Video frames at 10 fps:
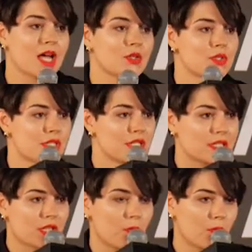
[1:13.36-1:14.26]
То есть это
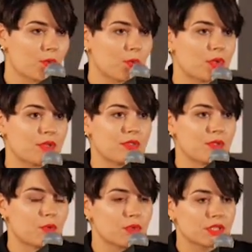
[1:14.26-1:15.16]
такой уровень
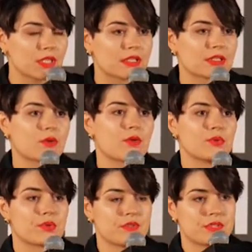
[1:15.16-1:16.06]
отклика, такой
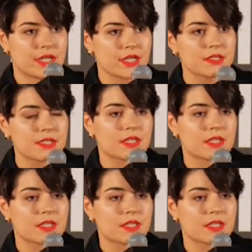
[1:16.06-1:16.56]
уровень реакции,